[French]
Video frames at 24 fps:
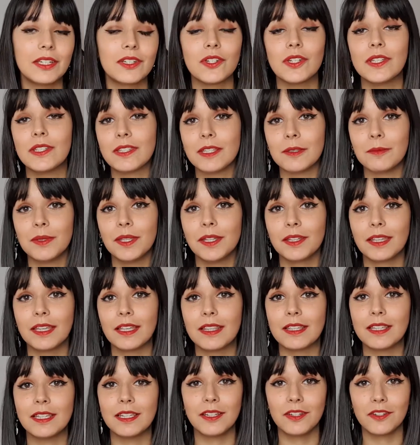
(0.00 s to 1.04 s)
j'ai été bien
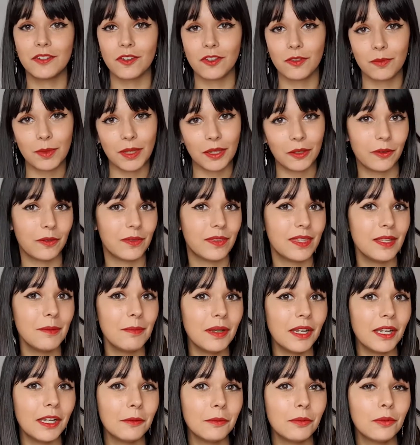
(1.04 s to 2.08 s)
gâtée, j'espère que c'est
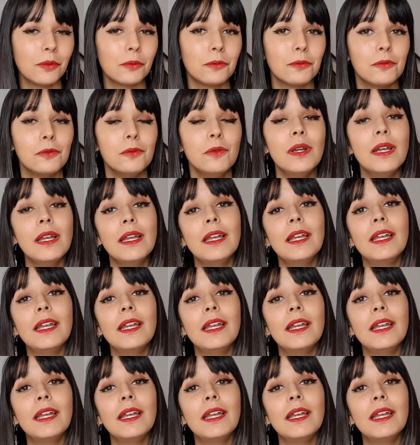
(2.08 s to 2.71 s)
pareil pour vous.